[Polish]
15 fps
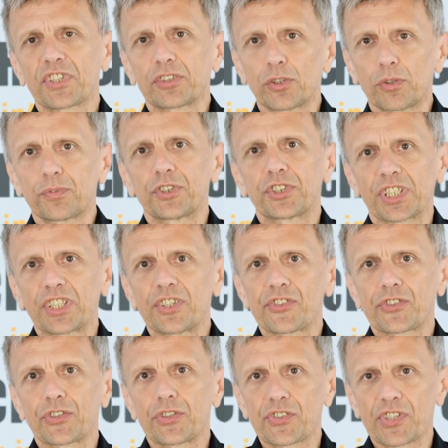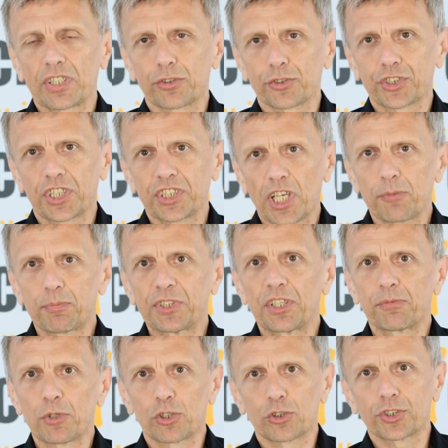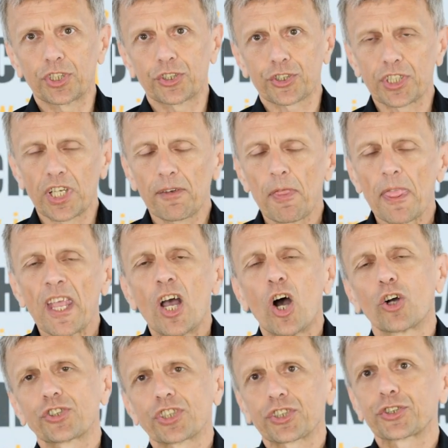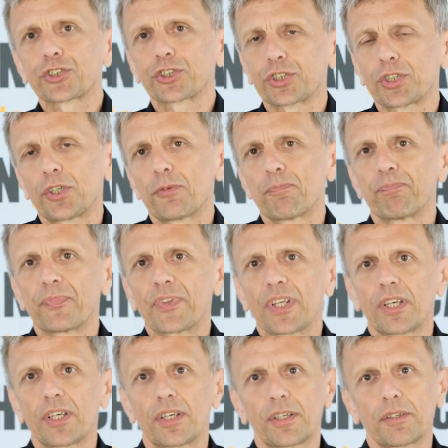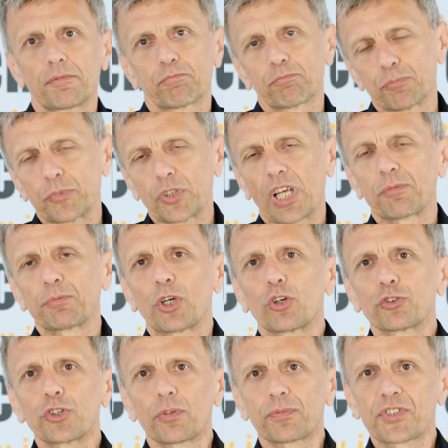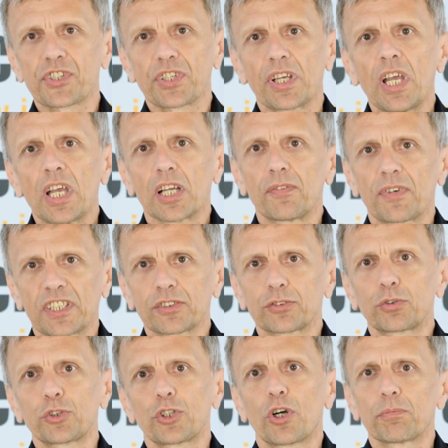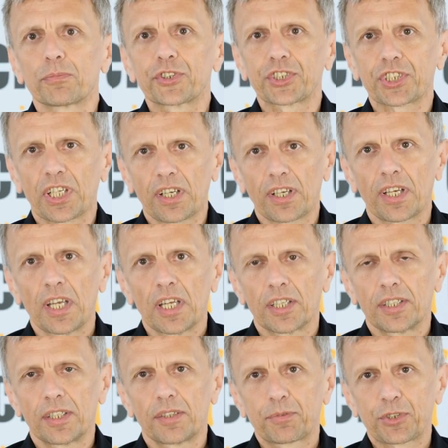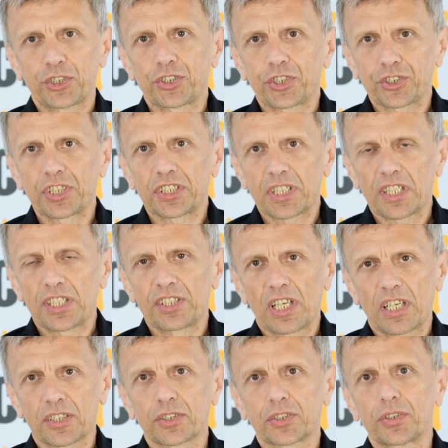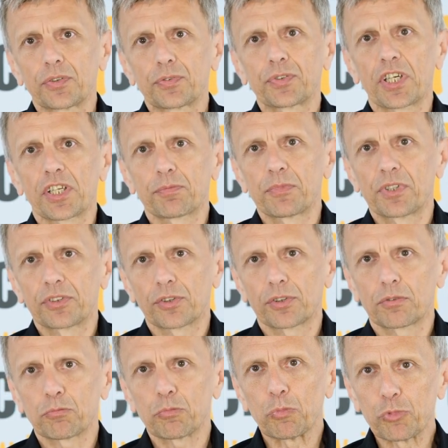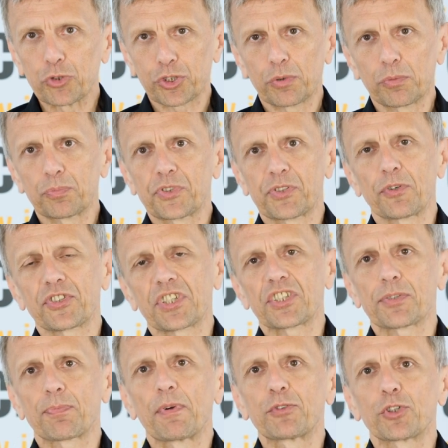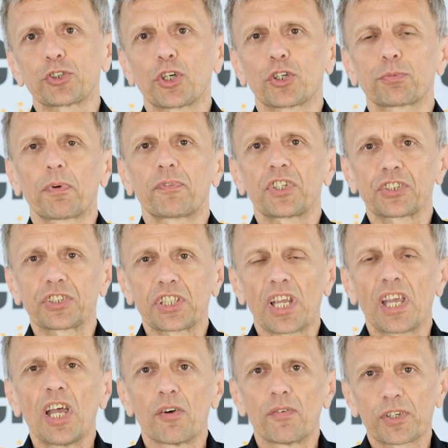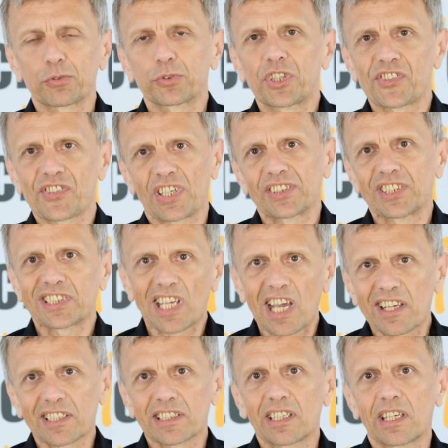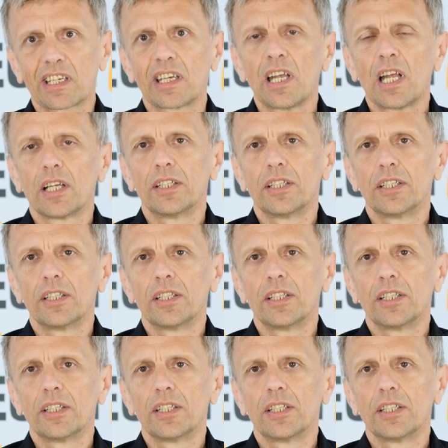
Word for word: stanowić jakieś e, zagrożenie epidemiologiczne, chociaż e, no jakby hodowcy gwarantują, że e, przecież na terenach fermy no, muszą zostać spełnione odpowiednie warunki sanitarne,